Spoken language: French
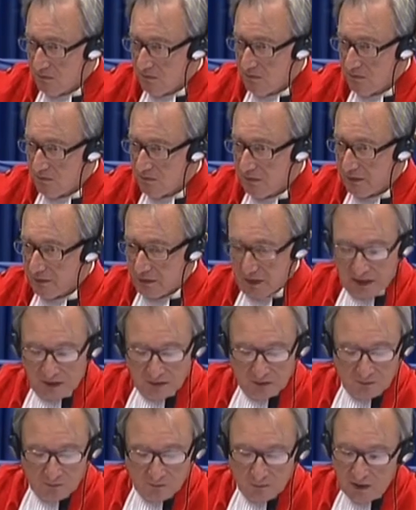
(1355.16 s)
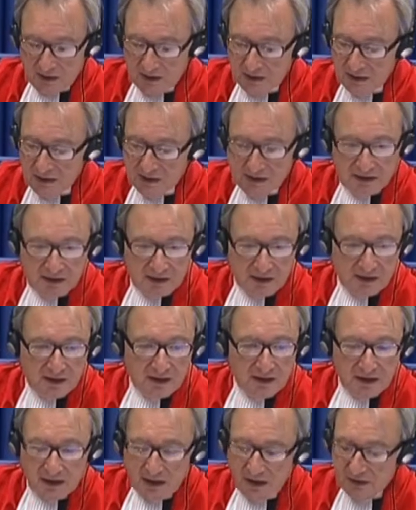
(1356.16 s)
prétoire n'entendra les
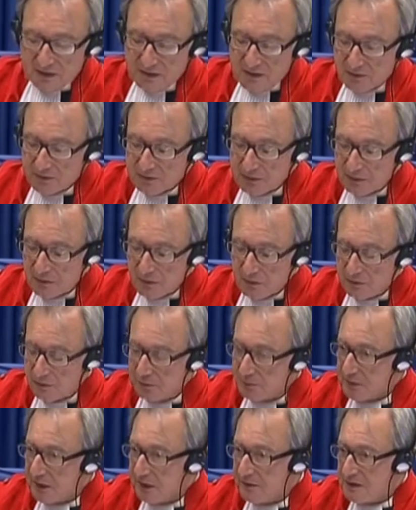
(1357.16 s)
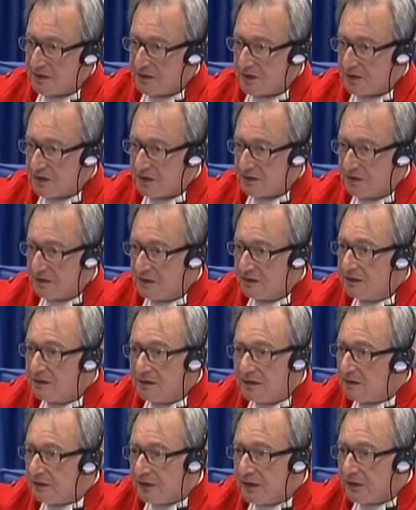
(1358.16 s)
détails concernant
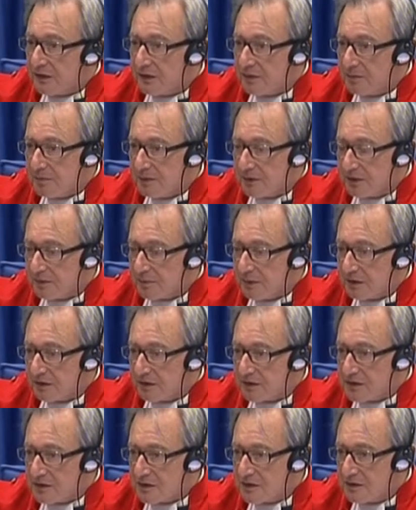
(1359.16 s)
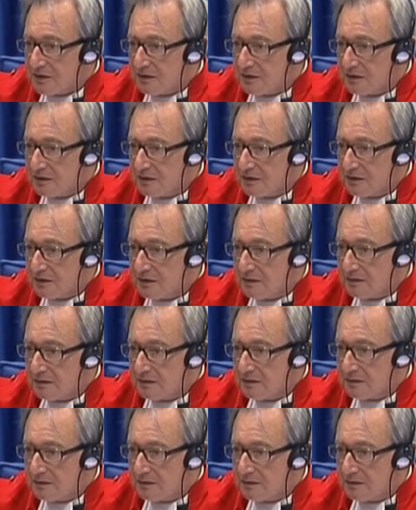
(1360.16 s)
euh, votre adresse